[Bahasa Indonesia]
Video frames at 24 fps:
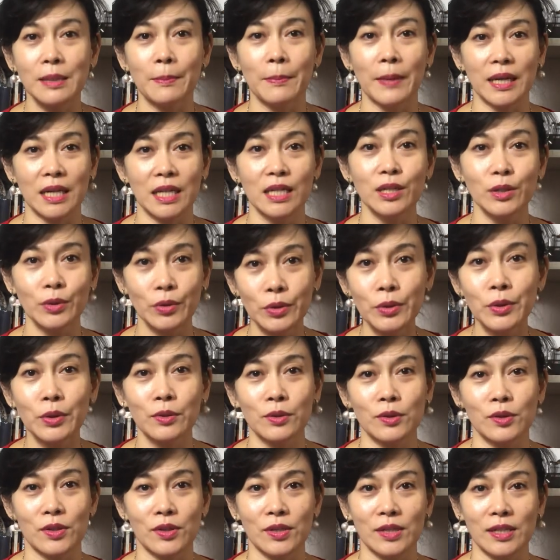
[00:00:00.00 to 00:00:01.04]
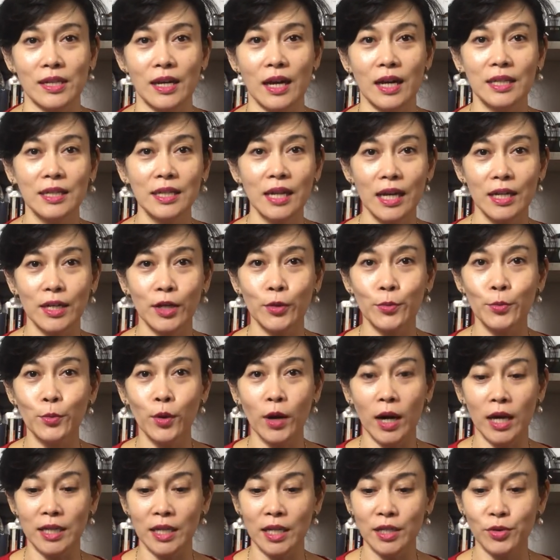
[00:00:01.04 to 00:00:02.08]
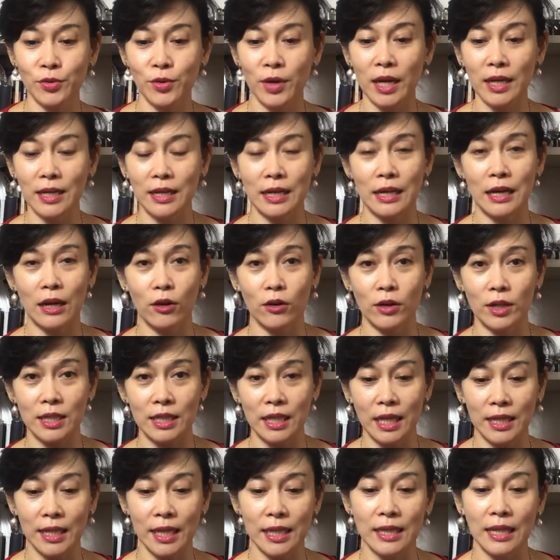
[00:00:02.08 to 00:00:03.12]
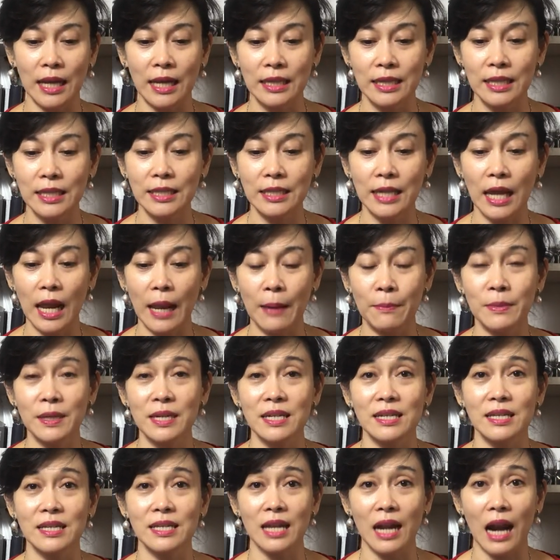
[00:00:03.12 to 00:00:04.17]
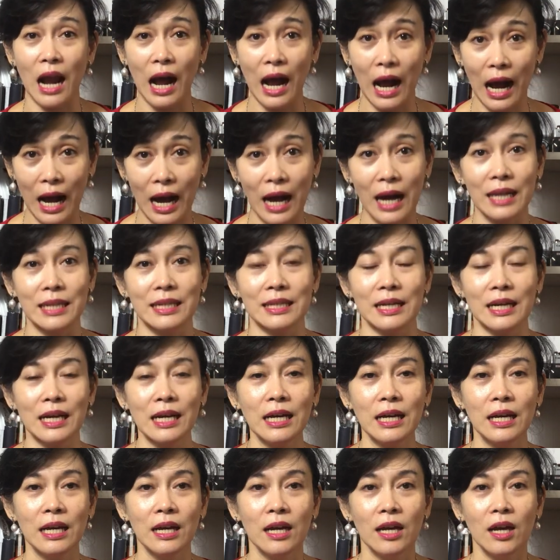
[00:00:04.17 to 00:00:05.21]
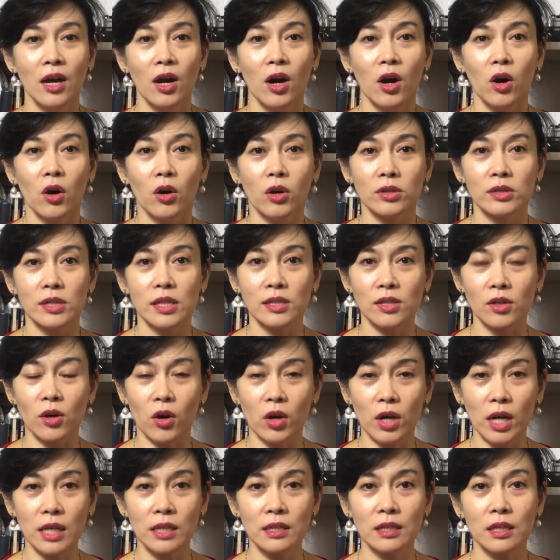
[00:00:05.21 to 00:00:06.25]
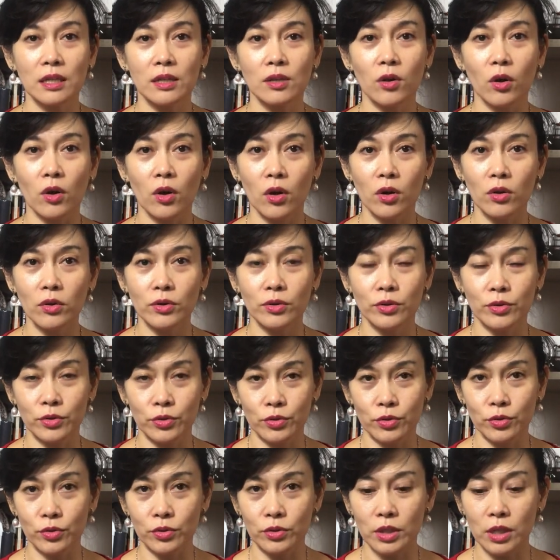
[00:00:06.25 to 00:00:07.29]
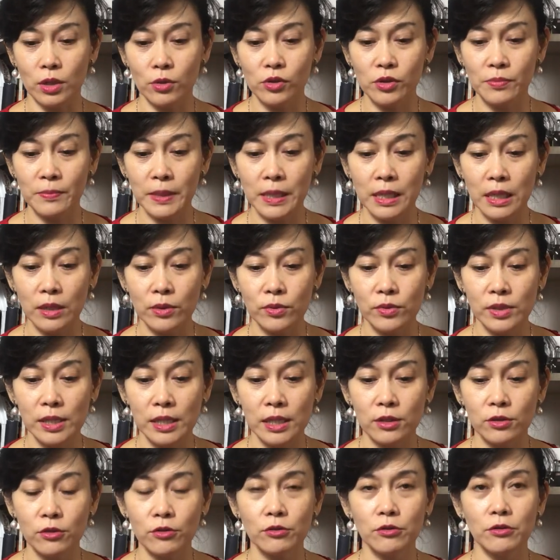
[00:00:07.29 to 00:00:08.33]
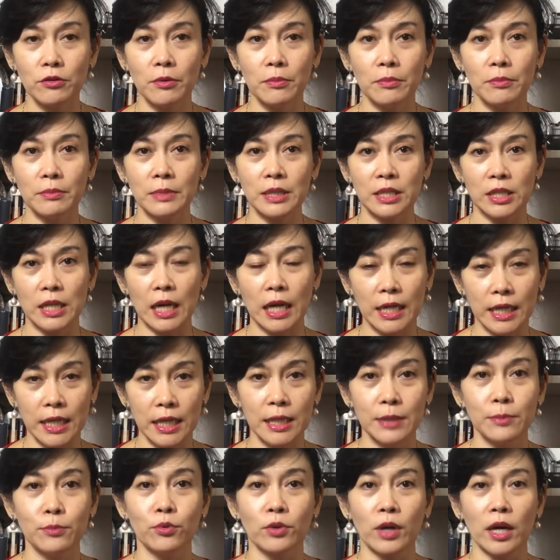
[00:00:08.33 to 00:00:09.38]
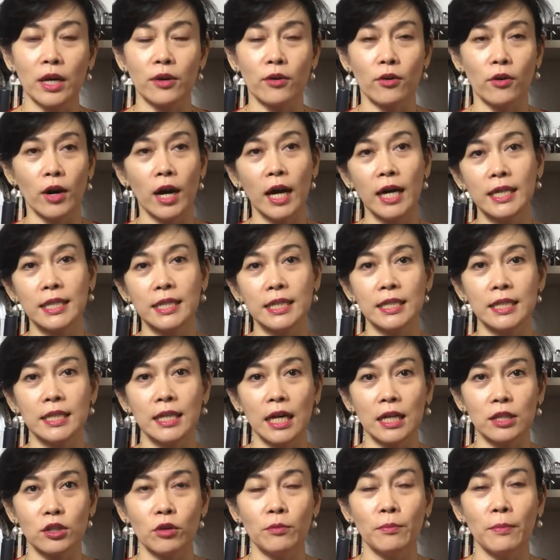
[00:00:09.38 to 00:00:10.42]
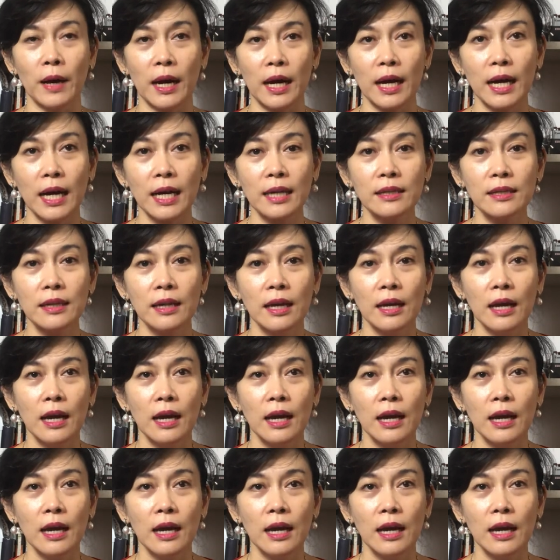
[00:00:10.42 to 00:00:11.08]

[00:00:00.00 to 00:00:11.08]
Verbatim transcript: semakin kudus ya ini ada hubungannya juga kalau kita lihat nanti dalam keserakahan ya seseorang terdolong untuk terus-menerus itu mencari hiburan rohani atau bahkan